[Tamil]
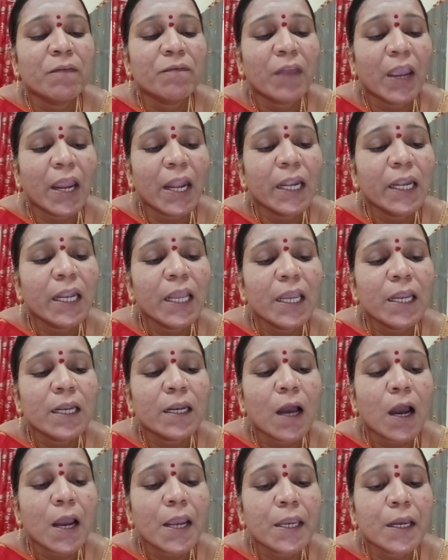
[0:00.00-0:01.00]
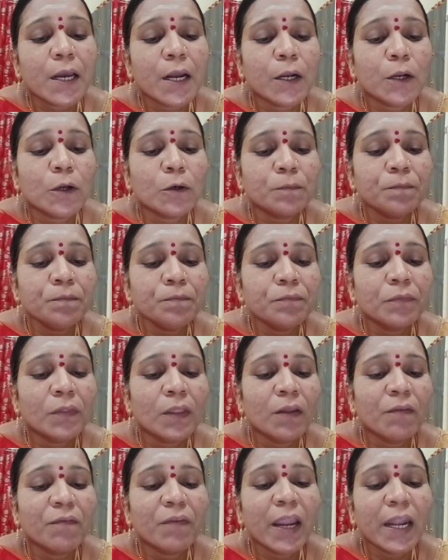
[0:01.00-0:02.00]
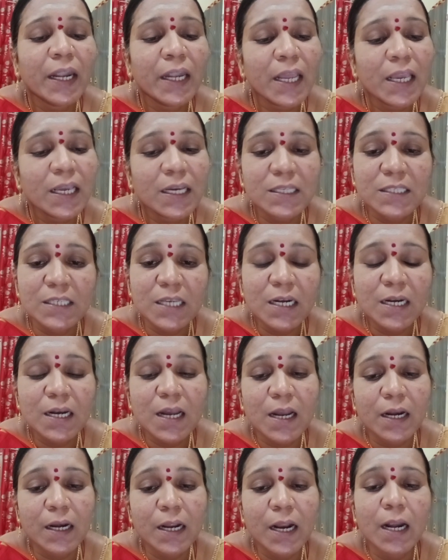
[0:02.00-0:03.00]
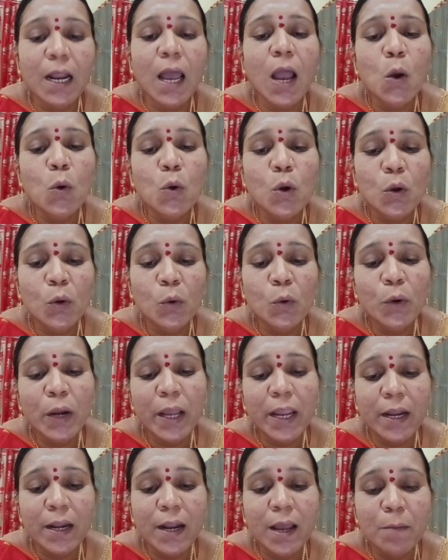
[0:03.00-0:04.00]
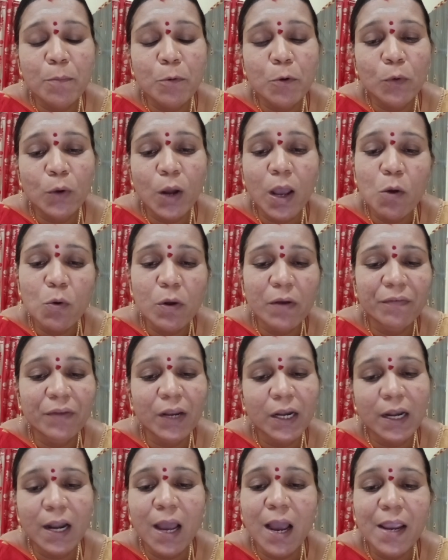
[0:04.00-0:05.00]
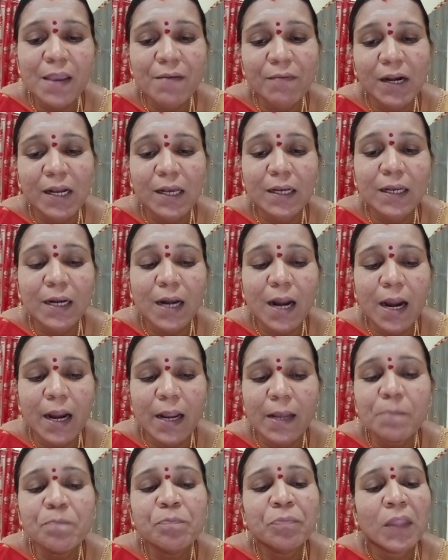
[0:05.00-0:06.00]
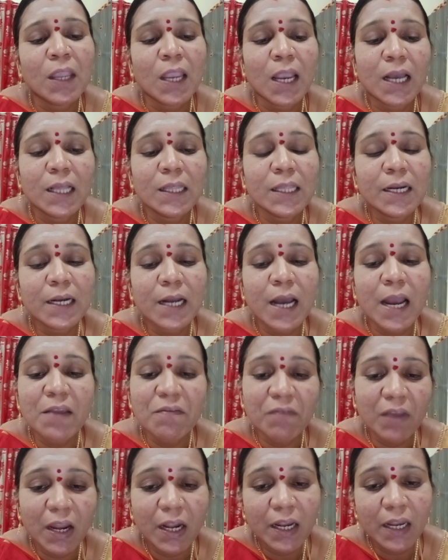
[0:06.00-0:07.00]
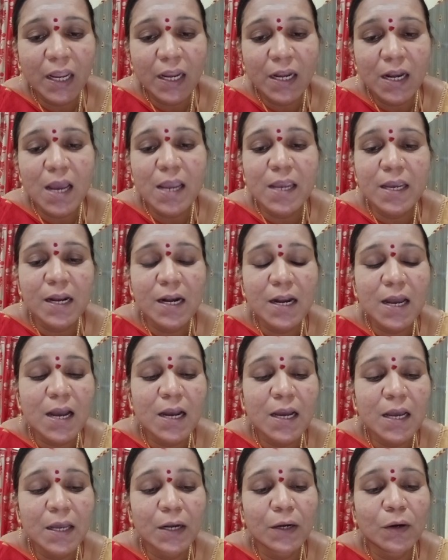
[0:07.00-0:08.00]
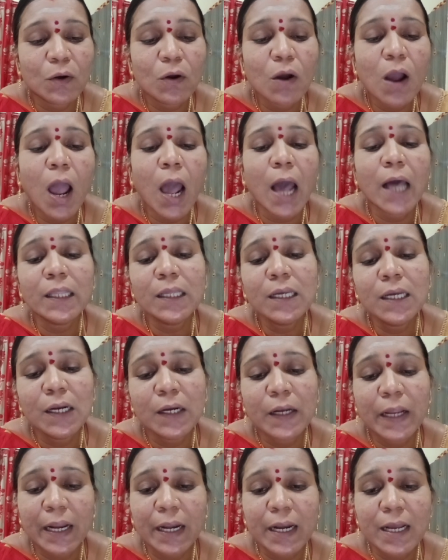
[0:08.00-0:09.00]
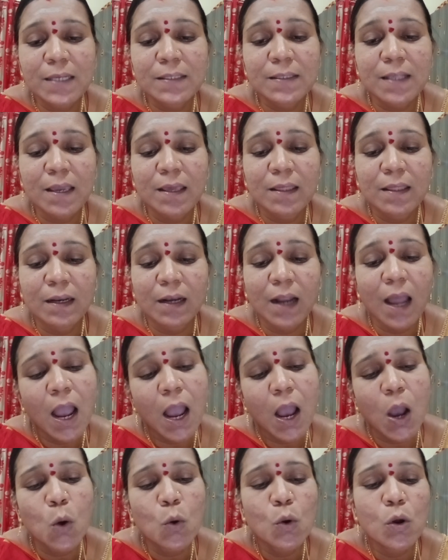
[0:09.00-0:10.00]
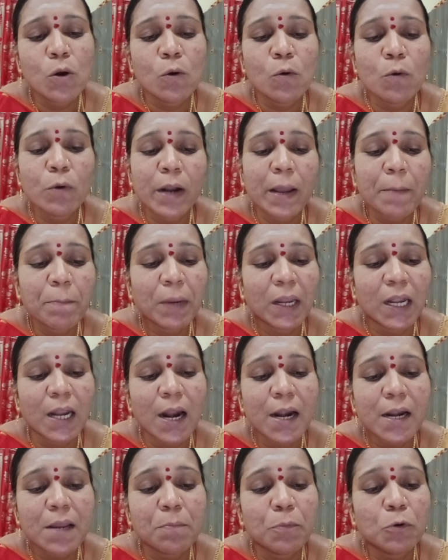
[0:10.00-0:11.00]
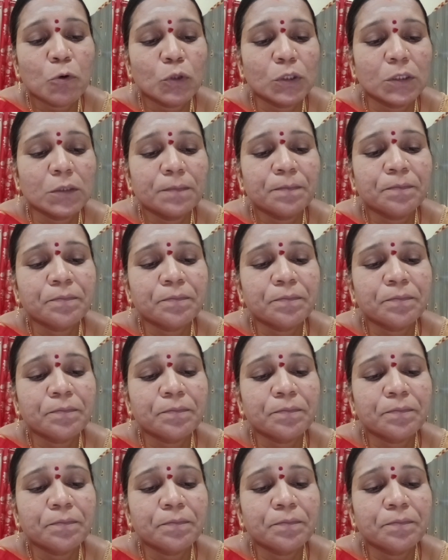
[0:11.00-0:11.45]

வேட்டை நாய்களும் வேட்டைக்கு சென்றார்கள் அவங்க கூட என்ன போகணும் அவங்க நாய் வளர்க்குறாங்க அந்த நாய் வேட்டை நாய்களாக இருக்கும் அதுங்களை என்ன செய்யுதுன்னா அவங்க கூட பின்னாடி போகுது